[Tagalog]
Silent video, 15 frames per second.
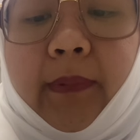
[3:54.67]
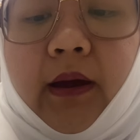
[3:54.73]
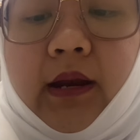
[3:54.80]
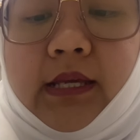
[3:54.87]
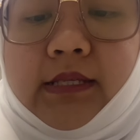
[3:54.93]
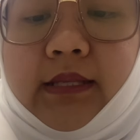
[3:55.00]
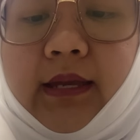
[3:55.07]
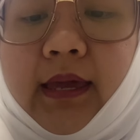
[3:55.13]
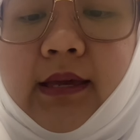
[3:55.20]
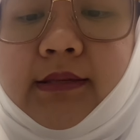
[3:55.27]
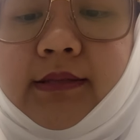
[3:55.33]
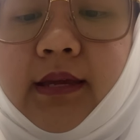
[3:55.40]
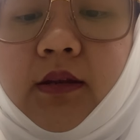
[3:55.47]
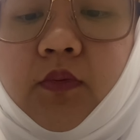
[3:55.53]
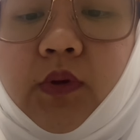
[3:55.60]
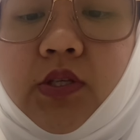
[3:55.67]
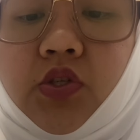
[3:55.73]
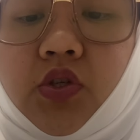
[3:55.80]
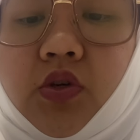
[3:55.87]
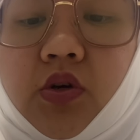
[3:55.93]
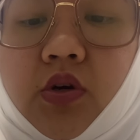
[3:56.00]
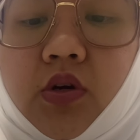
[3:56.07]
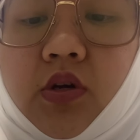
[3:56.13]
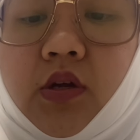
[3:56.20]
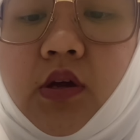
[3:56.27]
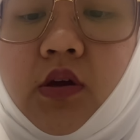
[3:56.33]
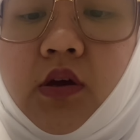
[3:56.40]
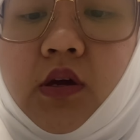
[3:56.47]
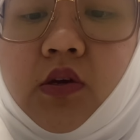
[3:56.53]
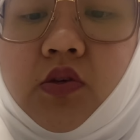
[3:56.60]
pares ng egg sandwich ko.
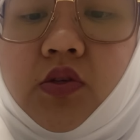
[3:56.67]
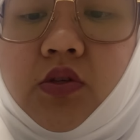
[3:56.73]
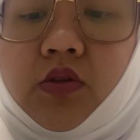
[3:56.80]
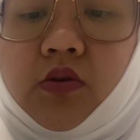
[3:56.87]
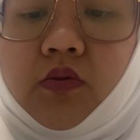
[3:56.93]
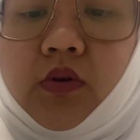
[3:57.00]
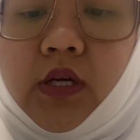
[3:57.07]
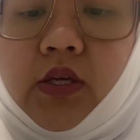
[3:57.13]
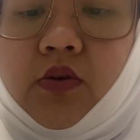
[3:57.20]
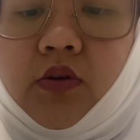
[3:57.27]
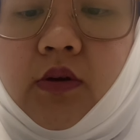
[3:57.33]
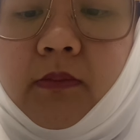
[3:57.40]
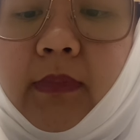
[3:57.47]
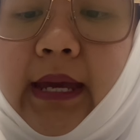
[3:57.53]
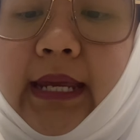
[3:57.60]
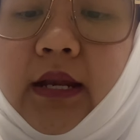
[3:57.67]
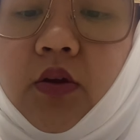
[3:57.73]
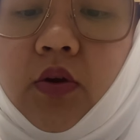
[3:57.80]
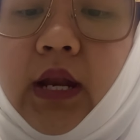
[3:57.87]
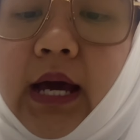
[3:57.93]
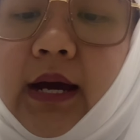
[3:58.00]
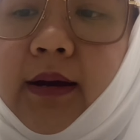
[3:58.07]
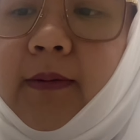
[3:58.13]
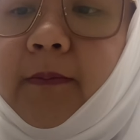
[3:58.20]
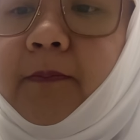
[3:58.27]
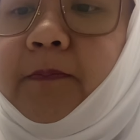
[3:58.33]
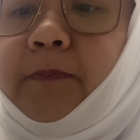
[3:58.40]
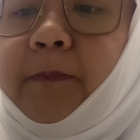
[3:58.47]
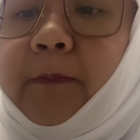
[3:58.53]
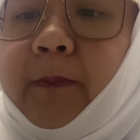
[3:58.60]
So, ngayon, Milo lang.
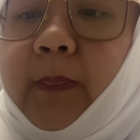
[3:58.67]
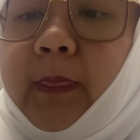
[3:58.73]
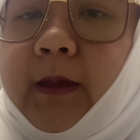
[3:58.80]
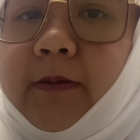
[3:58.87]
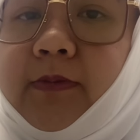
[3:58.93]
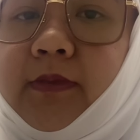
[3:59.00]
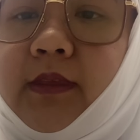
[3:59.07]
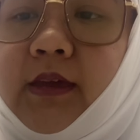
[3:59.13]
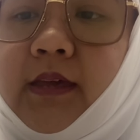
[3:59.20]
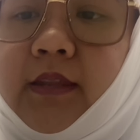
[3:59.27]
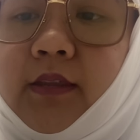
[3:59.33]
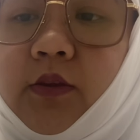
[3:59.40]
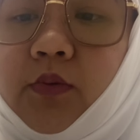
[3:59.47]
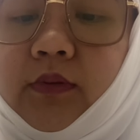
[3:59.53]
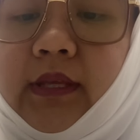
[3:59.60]
And then, yung